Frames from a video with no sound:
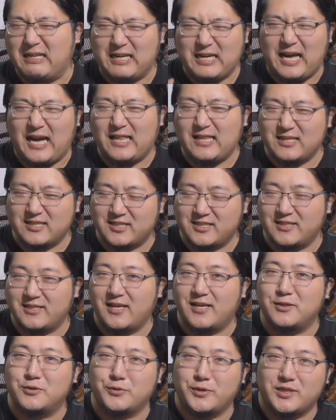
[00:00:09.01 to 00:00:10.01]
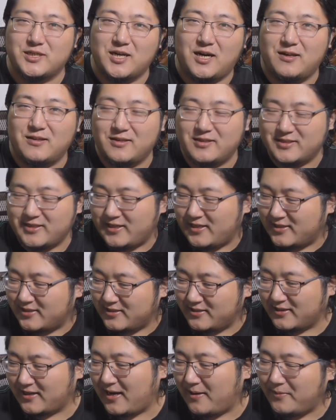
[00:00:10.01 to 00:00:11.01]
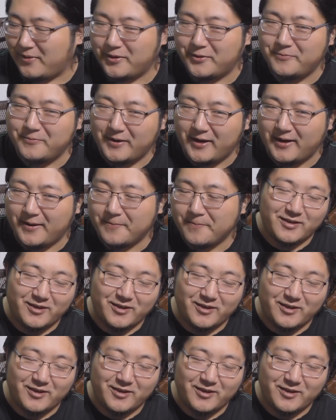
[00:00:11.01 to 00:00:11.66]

拉的时间最长的这一次感冒啊，